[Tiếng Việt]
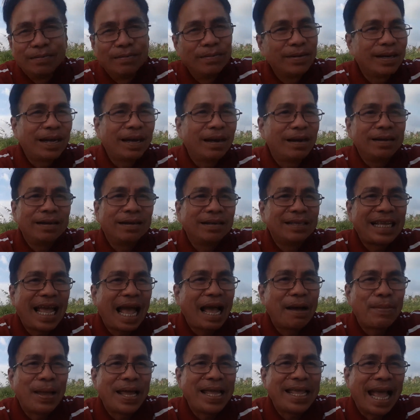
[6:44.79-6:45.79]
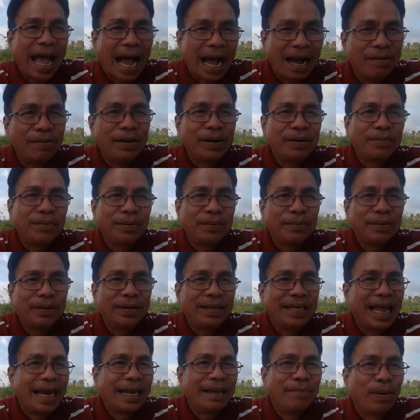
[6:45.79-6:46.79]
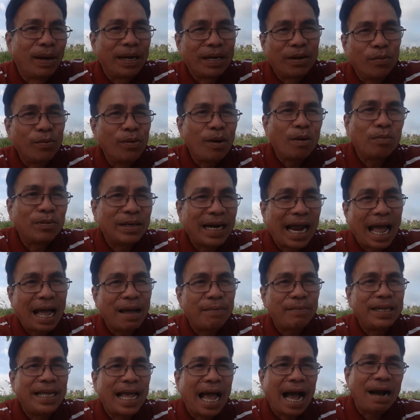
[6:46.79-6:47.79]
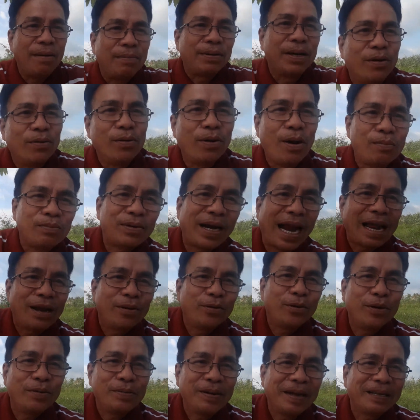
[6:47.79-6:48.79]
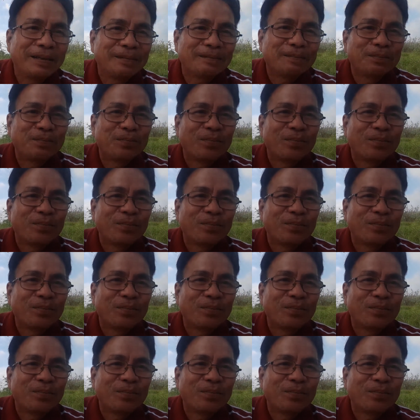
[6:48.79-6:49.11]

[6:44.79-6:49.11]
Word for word: mà có, cha mẹ vợ mình mà, mà nhìn mình cũng không ra mà vợ mình cũng không ra luôn các bạn